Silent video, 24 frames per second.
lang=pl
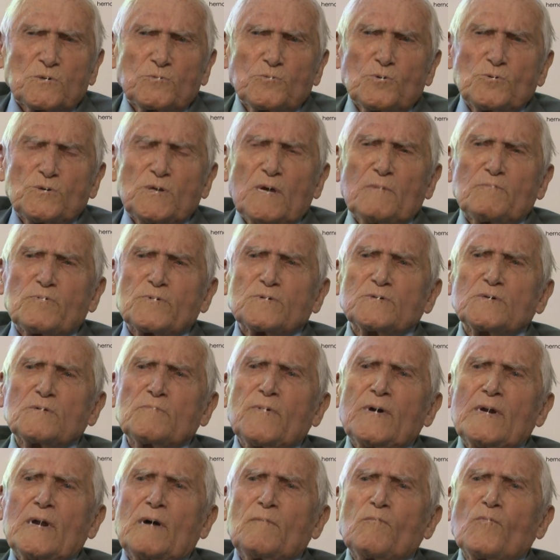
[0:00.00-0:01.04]
I tutaj, proszę
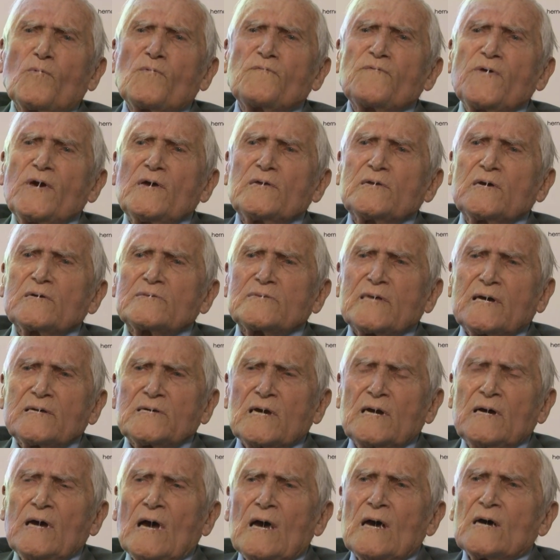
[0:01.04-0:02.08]
pana, mówienie
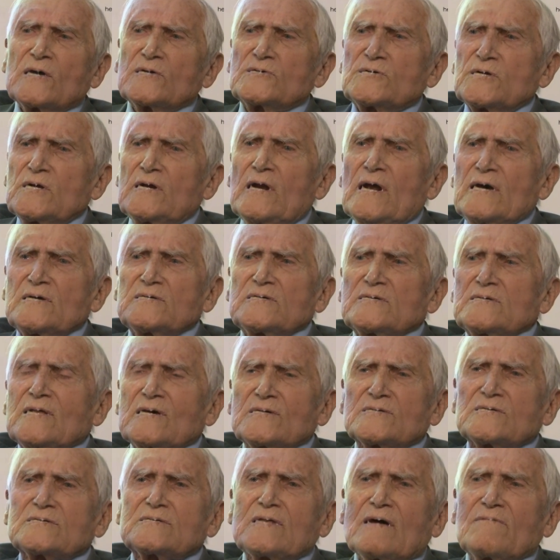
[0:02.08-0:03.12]
takie, że nas
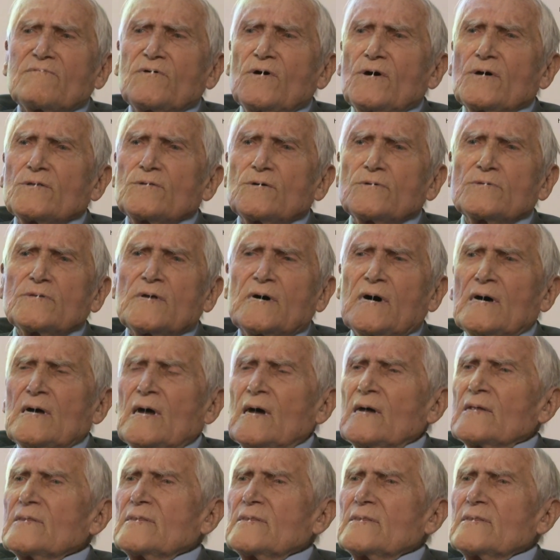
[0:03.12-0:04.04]
nastawiono na,